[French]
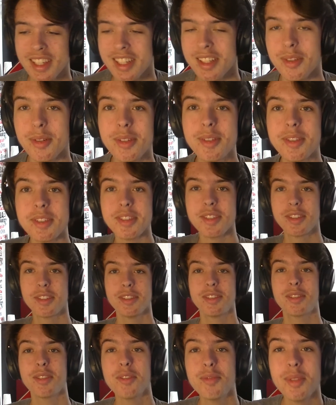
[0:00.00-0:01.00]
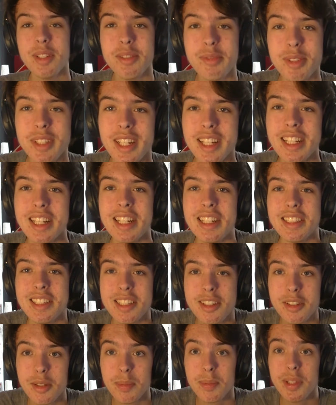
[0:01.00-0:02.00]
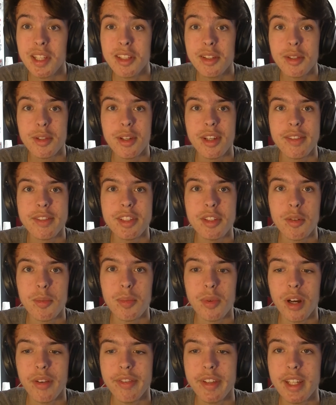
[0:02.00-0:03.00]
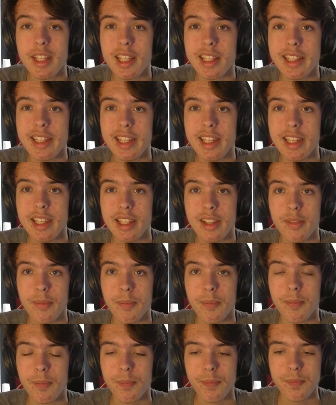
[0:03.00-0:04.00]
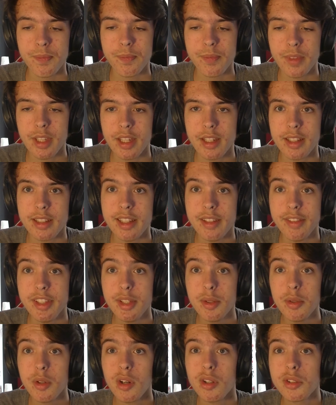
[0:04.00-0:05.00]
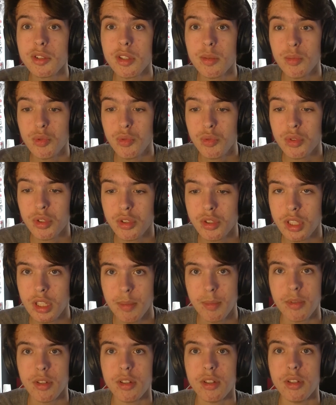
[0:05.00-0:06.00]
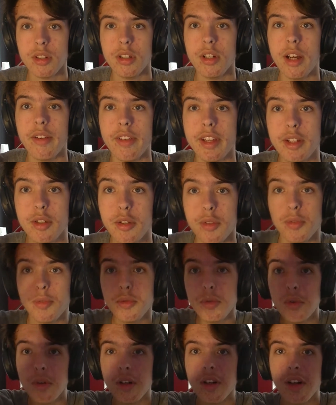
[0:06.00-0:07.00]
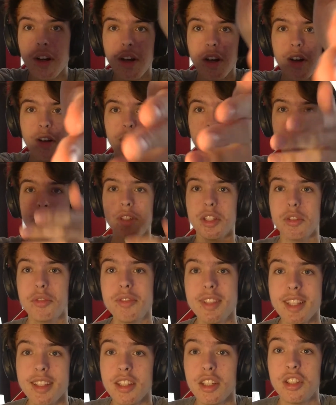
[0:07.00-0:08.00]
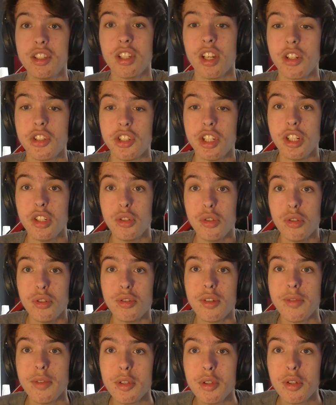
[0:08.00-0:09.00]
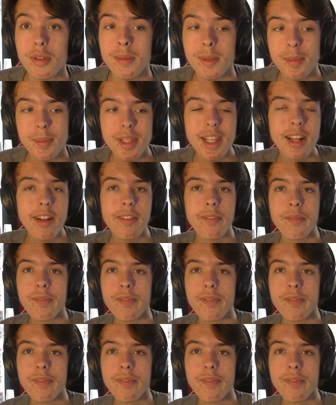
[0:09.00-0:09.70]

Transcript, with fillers: donc euh, ce que je voulais vous dire, c'est que peut-être que dans l'avenir, on pourra faire des, des vidéos ensemble, tous ensemble, euh, avec vous. Euh, vous avez juste à télécharger le jeu sur votre mobile